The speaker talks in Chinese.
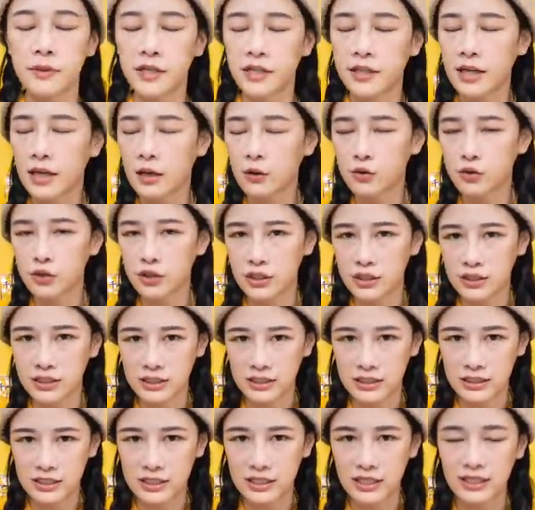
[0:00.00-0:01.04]
别挑选了
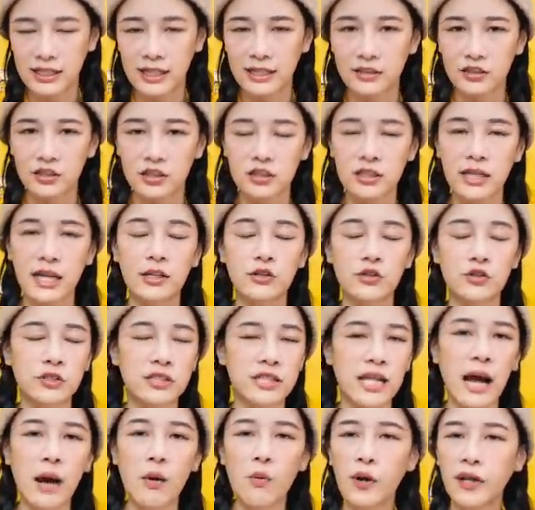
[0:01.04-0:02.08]
几间来吃吃看，究
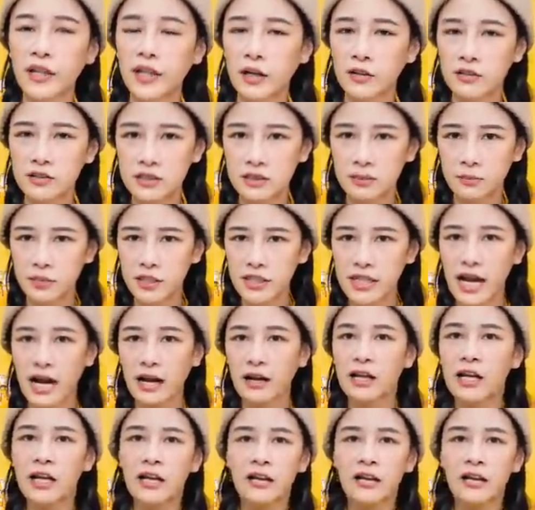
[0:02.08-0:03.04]
竟它的味道是怎么样，